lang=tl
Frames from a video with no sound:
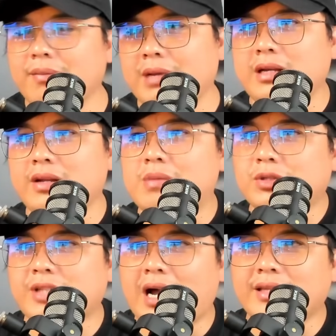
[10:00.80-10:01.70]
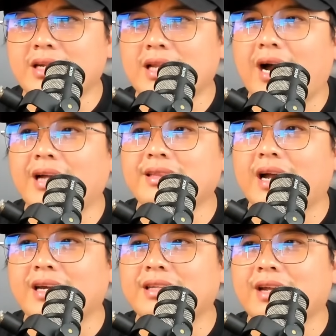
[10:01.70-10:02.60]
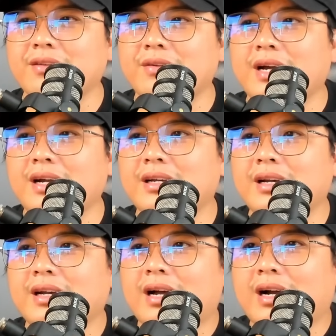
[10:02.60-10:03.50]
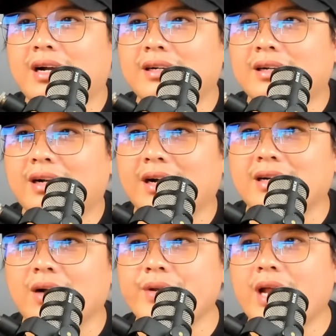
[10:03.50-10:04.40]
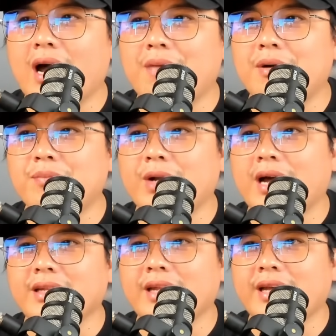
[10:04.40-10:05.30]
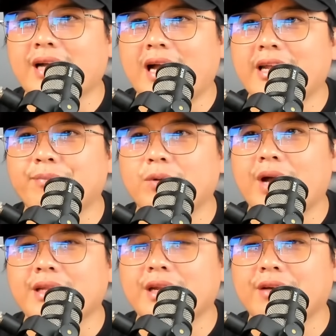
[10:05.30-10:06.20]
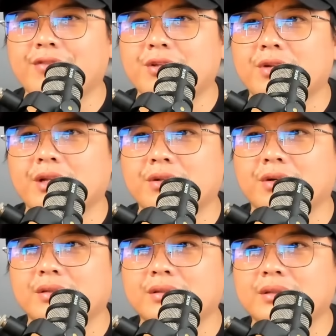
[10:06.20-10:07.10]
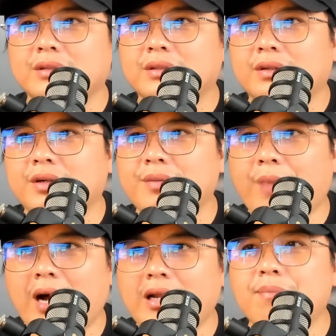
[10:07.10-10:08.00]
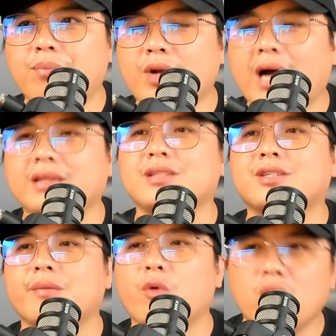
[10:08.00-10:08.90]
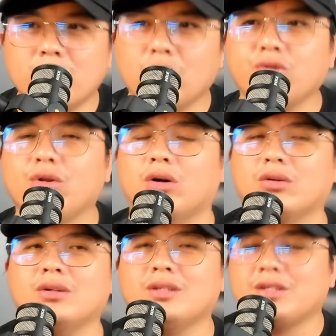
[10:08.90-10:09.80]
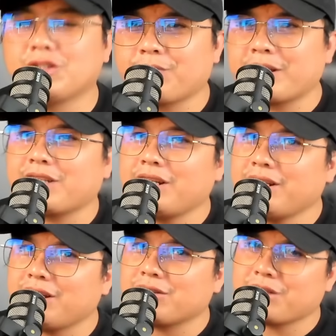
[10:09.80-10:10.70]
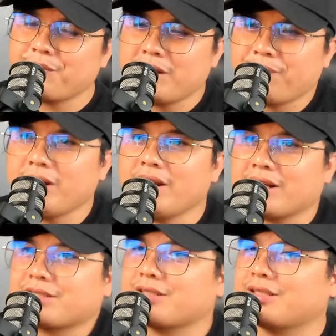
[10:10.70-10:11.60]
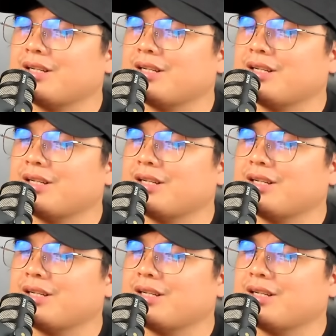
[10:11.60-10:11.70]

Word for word: malina po sa ating lahat. Nakita nyo na ang gawin na lamang po natin ay ikalat po natin ang video na to. May paalam po natin sa buong mundo, especially dito sa Pilipinas,